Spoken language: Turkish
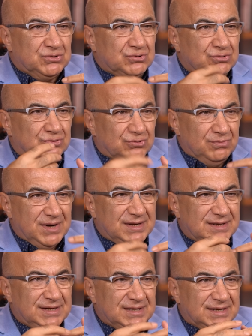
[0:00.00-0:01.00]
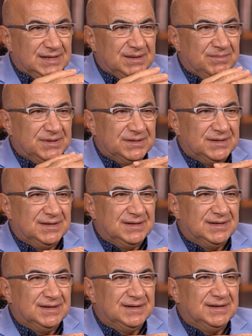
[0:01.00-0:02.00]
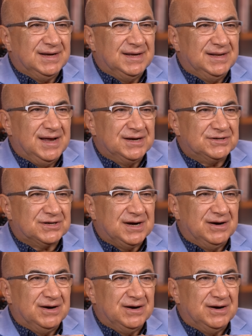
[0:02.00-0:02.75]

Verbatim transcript: bir sürtünme ile ilgili bir e, enerji